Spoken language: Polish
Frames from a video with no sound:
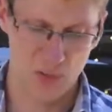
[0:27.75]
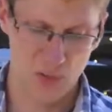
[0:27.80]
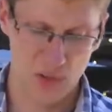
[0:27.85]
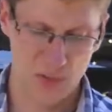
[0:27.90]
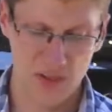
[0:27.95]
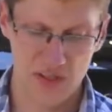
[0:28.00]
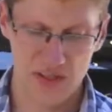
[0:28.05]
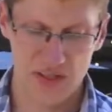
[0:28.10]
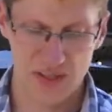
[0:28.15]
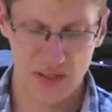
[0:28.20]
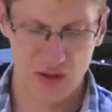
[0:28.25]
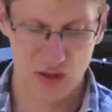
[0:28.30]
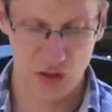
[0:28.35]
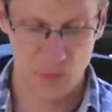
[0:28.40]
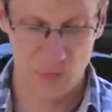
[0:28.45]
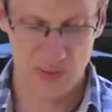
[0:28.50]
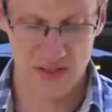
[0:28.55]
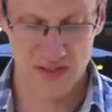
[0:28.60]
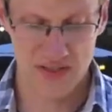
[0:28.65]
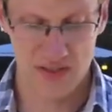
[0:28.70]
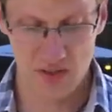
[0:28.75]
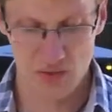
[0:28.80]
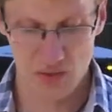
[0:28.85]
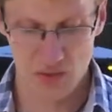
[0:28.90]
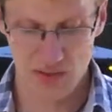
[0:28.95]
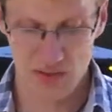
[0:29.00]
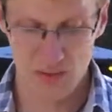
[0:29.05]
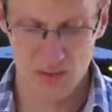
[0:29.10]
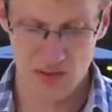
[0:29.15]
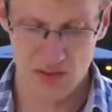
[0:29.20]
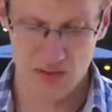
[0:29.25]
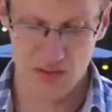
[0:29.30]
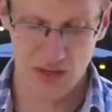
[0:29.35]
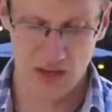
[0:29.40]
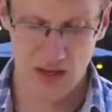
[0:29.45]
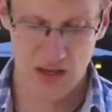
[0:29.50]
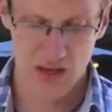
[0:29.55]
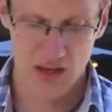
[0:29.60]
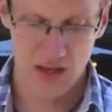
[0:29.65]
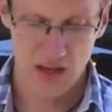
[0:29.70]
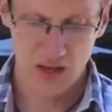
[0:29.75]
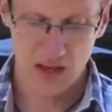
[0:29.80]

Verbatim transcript: pobliskiego pasażu Simpsona